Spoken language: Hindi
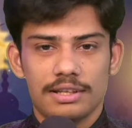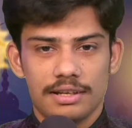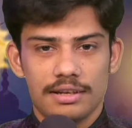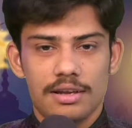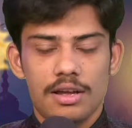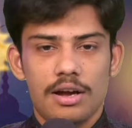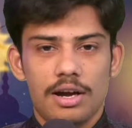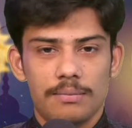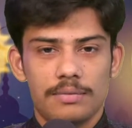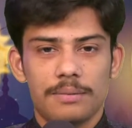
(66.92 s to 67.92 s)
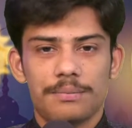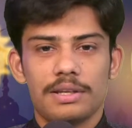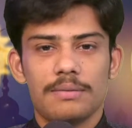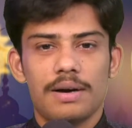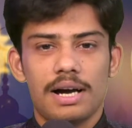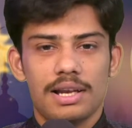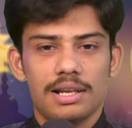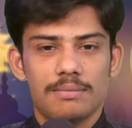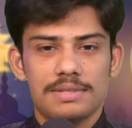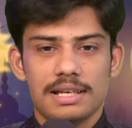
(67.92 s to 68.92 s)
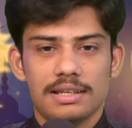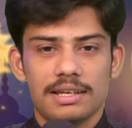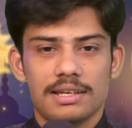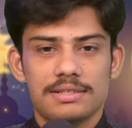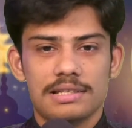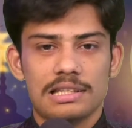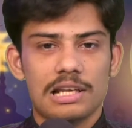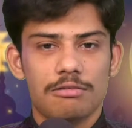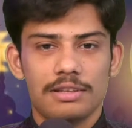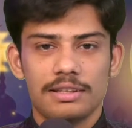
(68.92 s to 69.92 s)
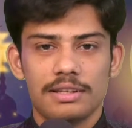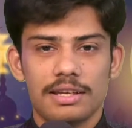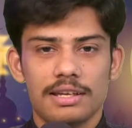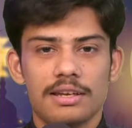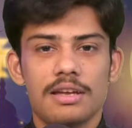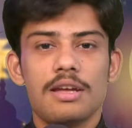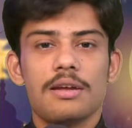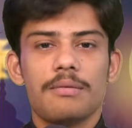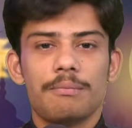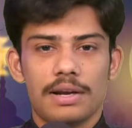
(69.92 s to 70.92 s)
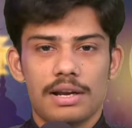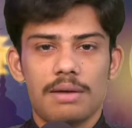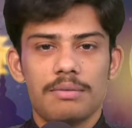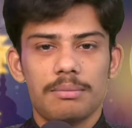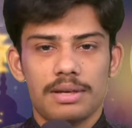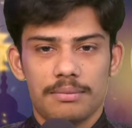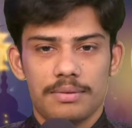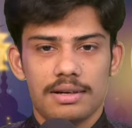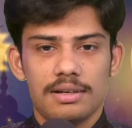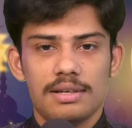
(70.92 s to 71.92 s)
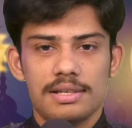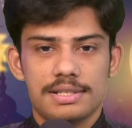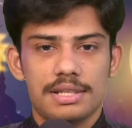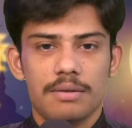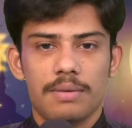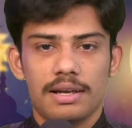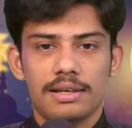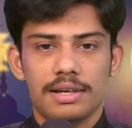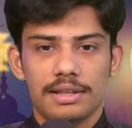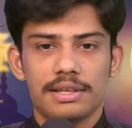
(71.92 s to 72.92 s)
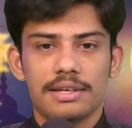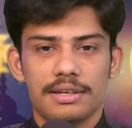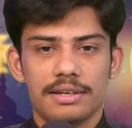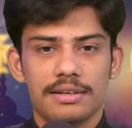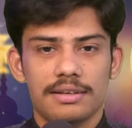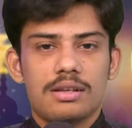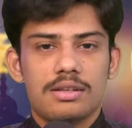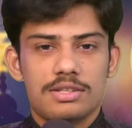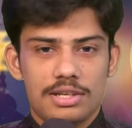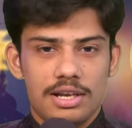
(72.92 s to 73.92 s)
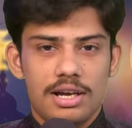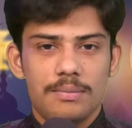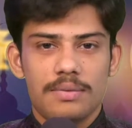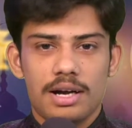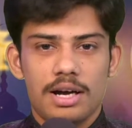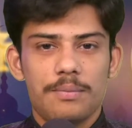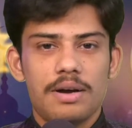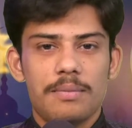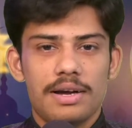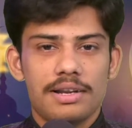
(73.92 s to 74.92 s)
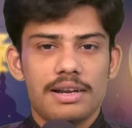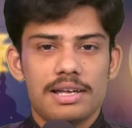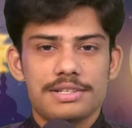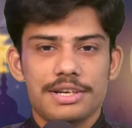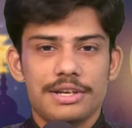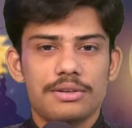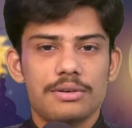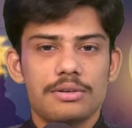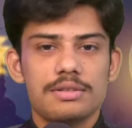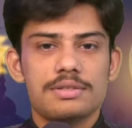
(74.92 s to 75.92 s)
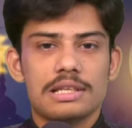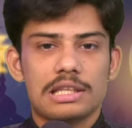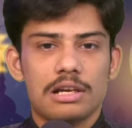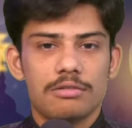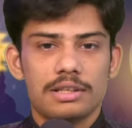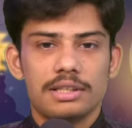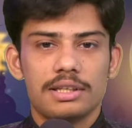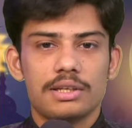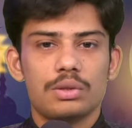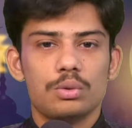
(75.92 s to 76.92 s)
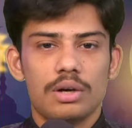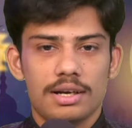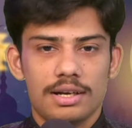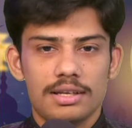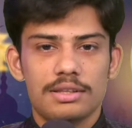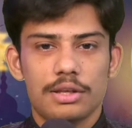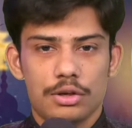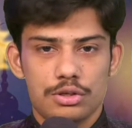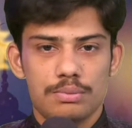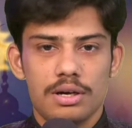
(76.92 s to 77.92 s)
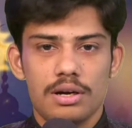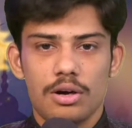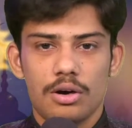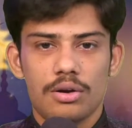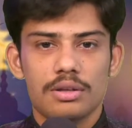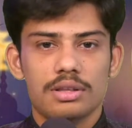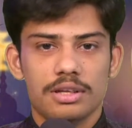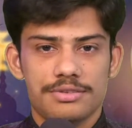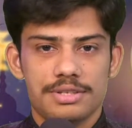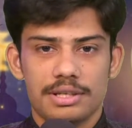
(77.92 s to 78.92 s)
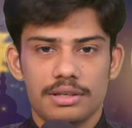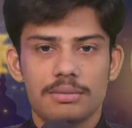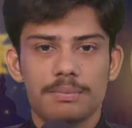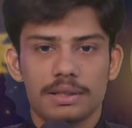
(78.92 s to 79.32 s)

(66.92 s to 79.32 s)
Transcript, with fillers: दिन है हम अपने बहार रमज़ान के सत्तरवें दिन के बरनामे में आपका इस्तकबाल करते हैं जनाब आप हमारे नाजरन को सत्तरवें दिन की दुआ का तर्जुमा और तफसर